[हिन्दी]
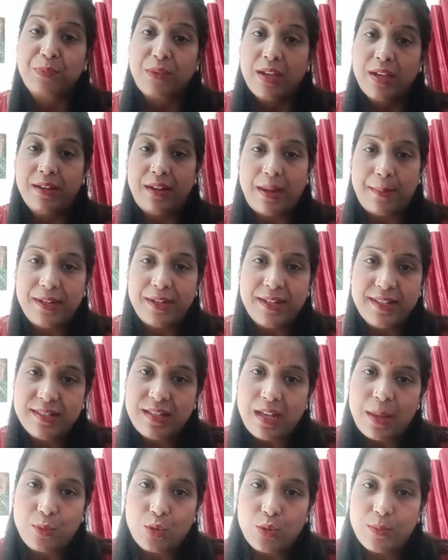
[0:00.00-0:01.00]
रेमेडीज़
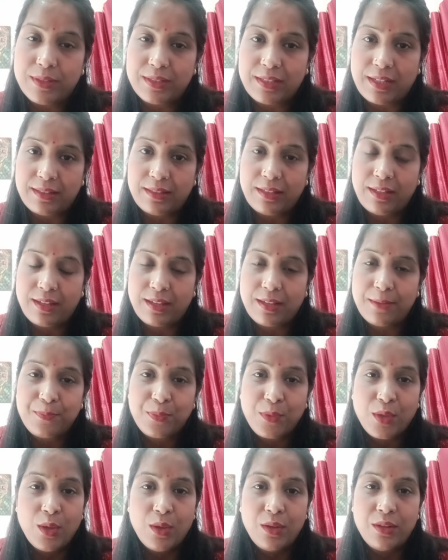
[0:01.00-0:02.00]
आपको बताते हैं
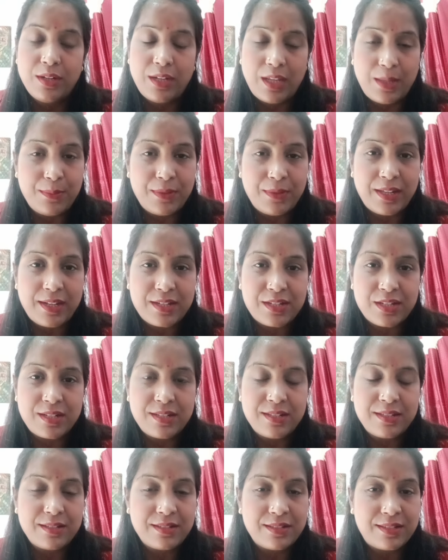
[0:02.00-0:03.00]
नेम करेक्शन